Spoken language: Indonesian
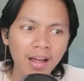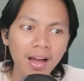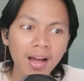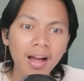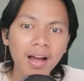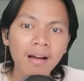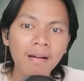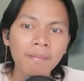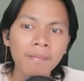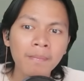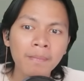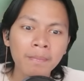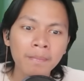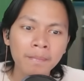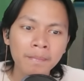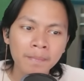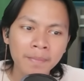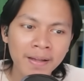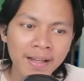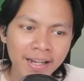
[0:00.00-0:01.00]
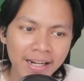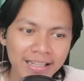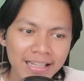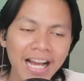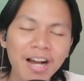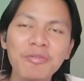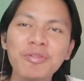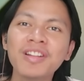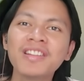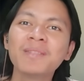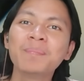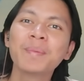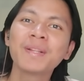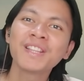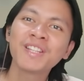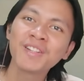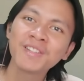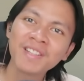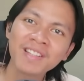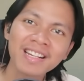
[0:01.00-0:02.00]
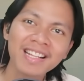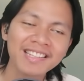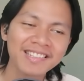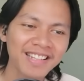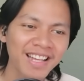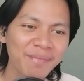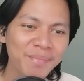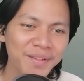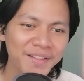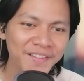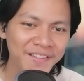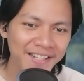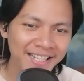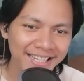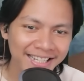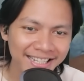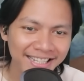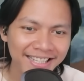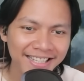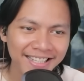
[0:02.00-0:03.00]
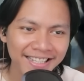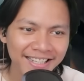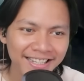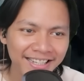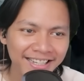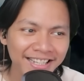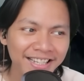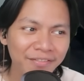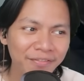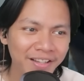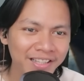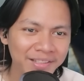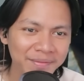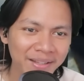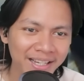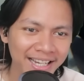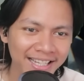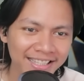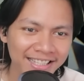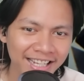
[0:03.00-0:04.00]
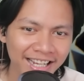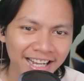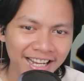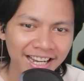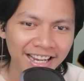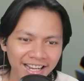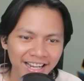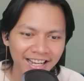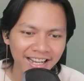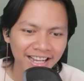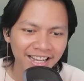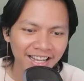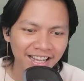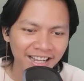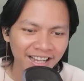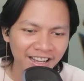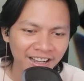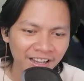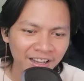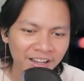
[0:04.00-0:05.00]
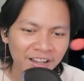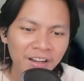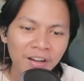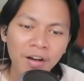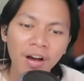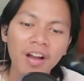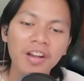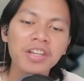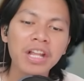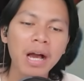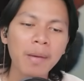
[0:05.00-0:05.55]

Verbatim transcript: upgrade aku udah sempet nonton guys ya episode ini ini ngeflashback aja di